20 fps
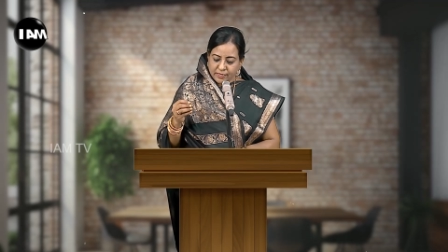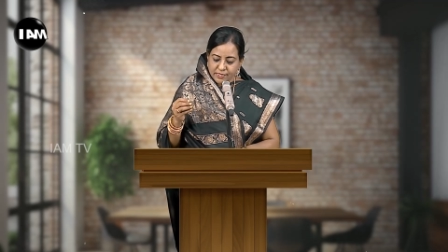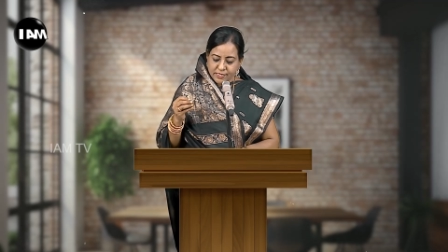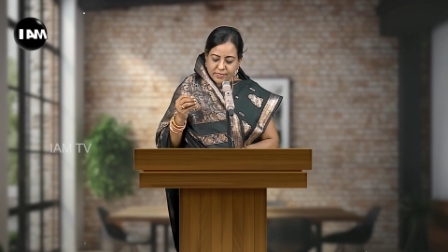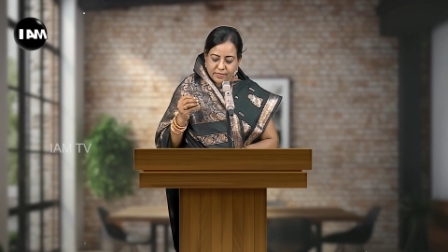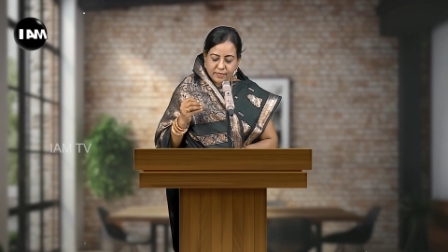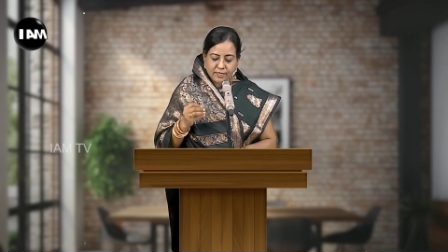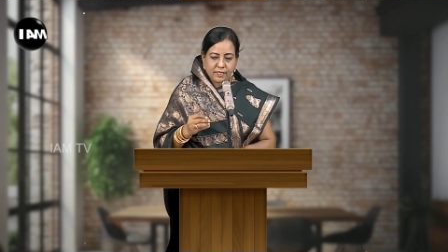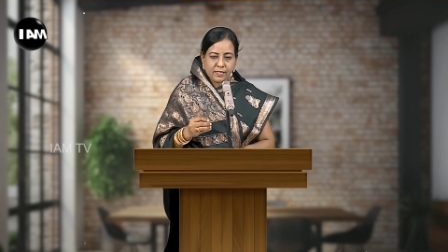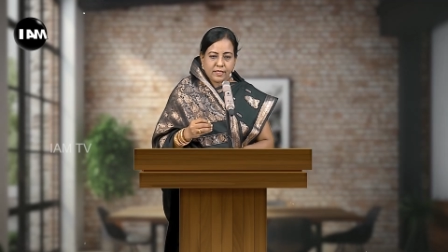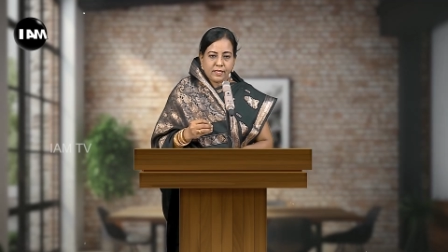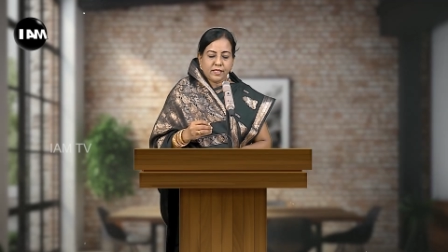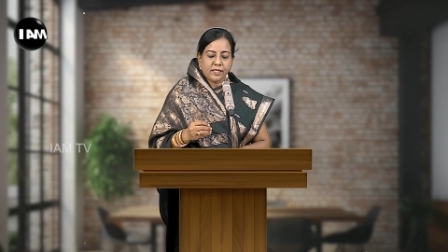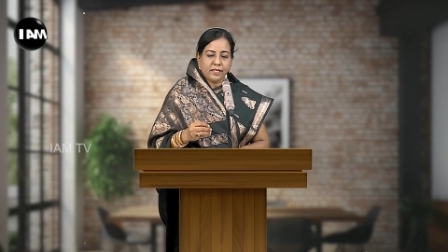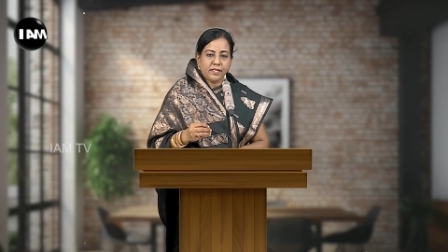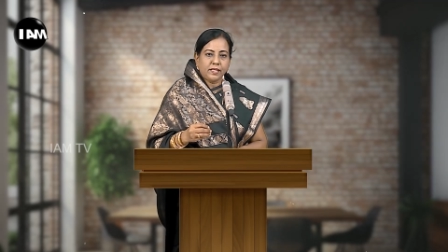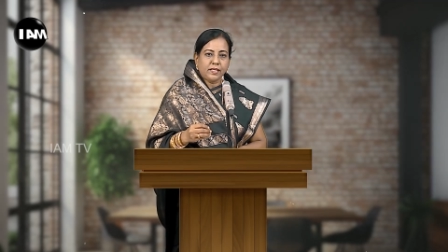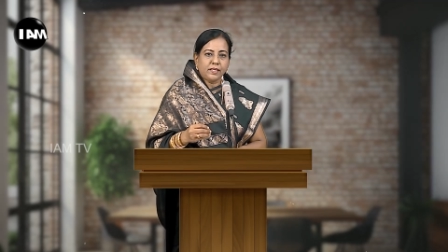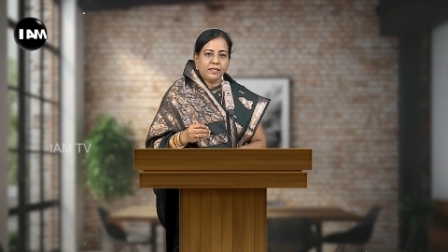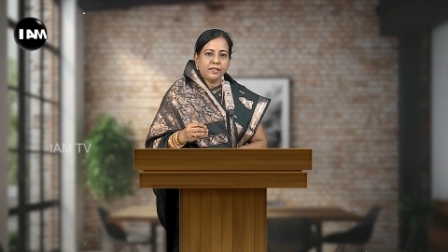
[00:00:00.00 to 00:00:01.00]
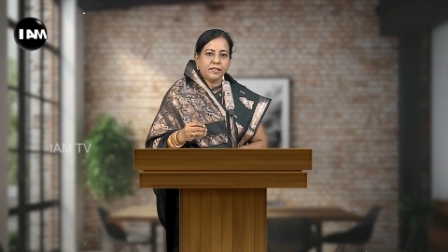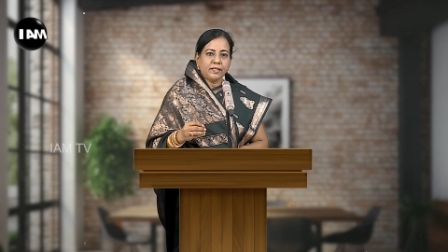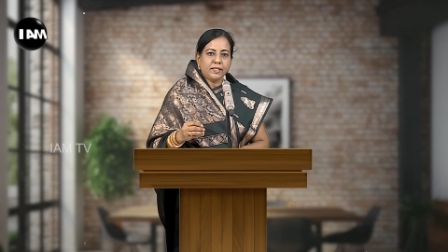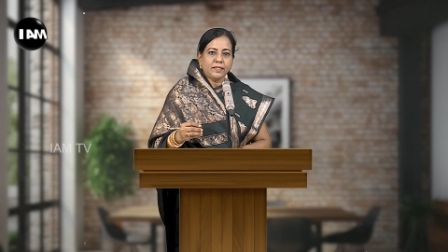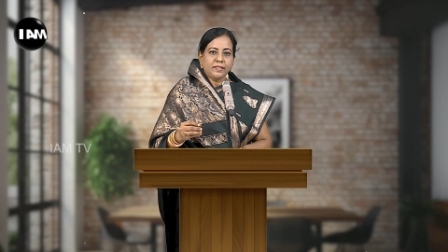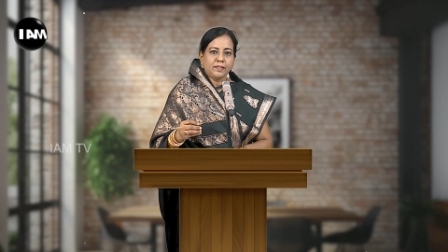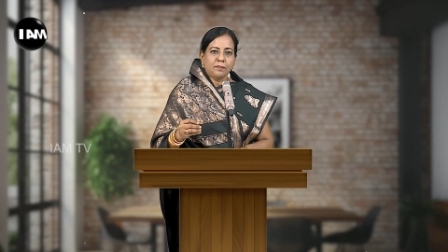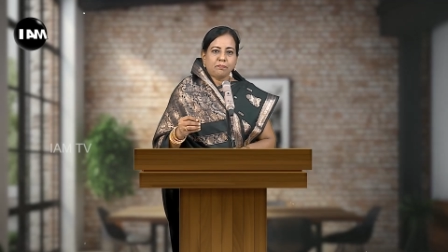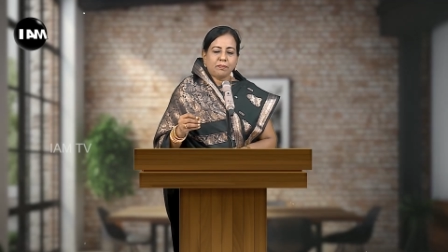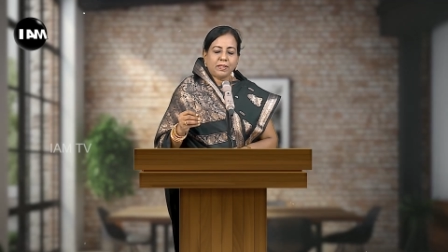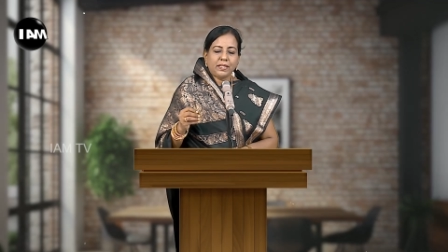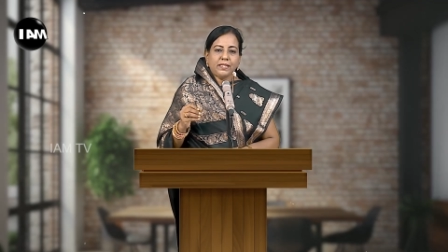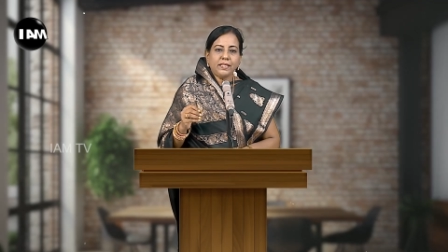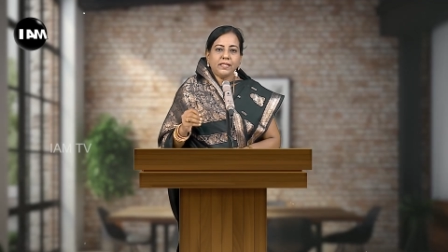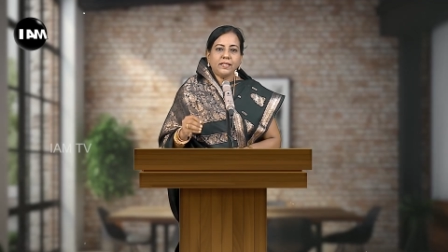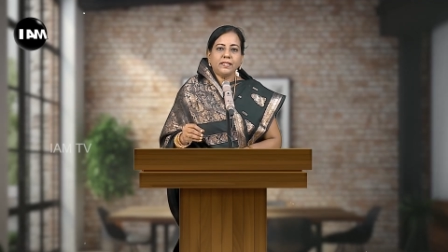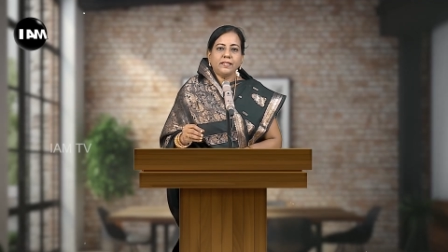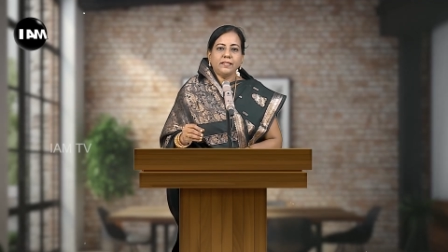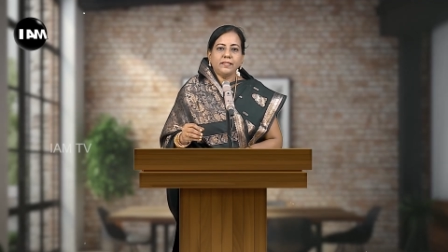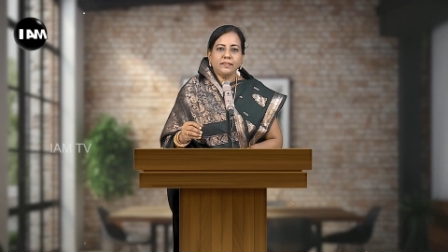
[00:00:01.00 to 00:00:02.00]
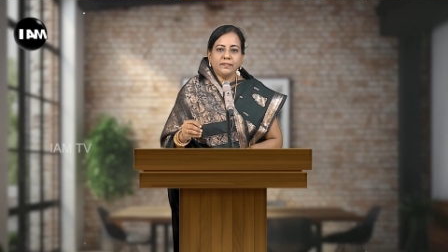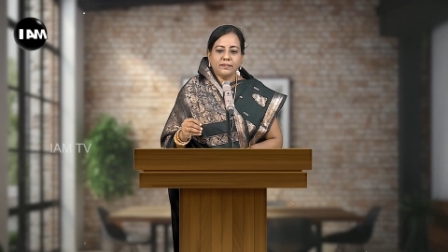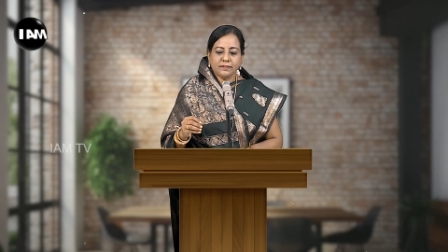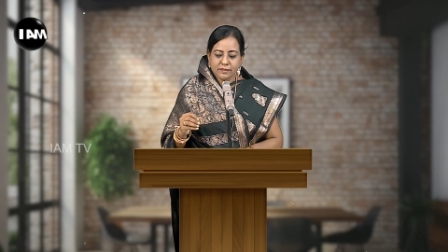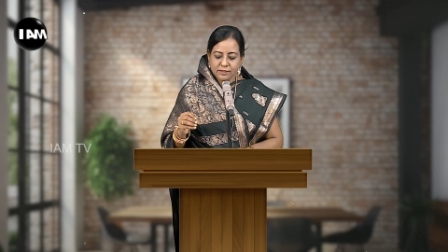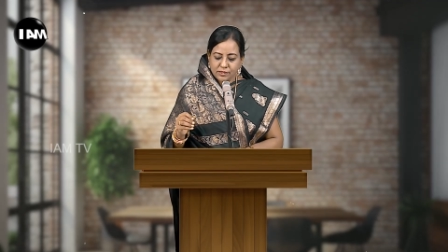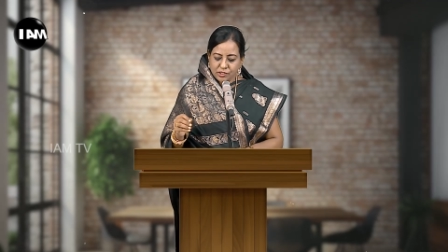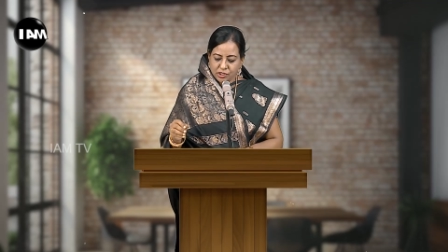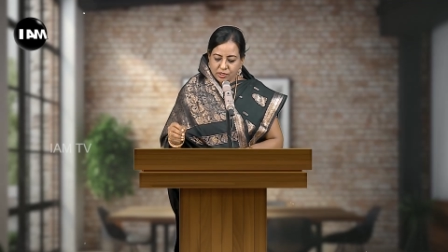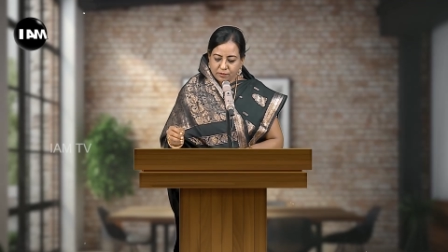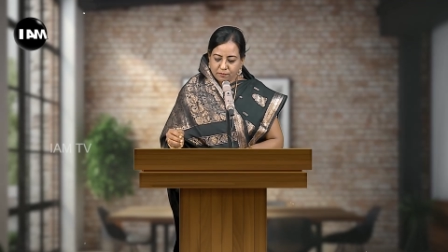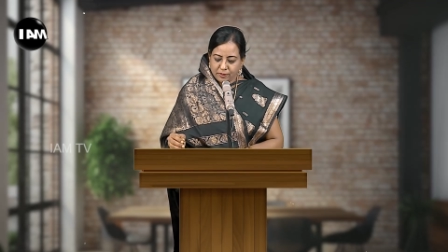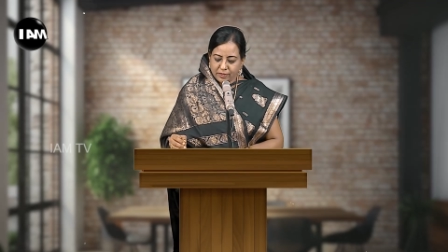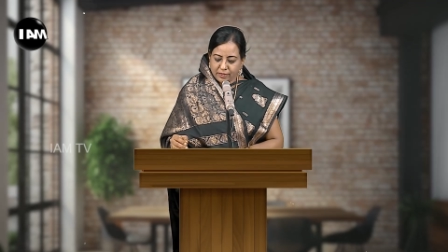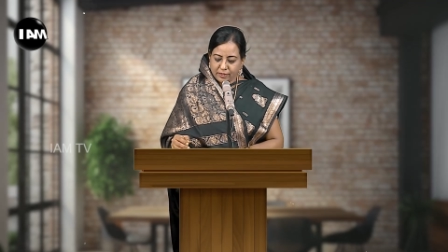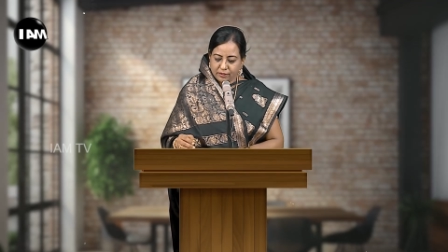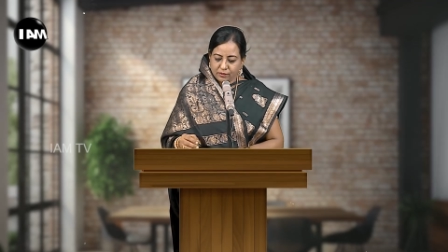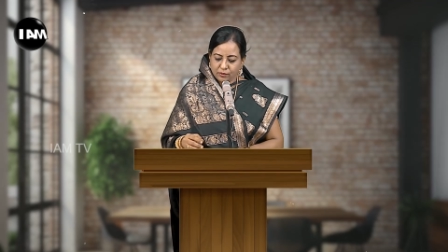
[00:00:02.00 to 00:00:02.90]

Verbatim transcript: சிதறியிருக்கின்ற அந்த பனிரெண்டு திருச்சபை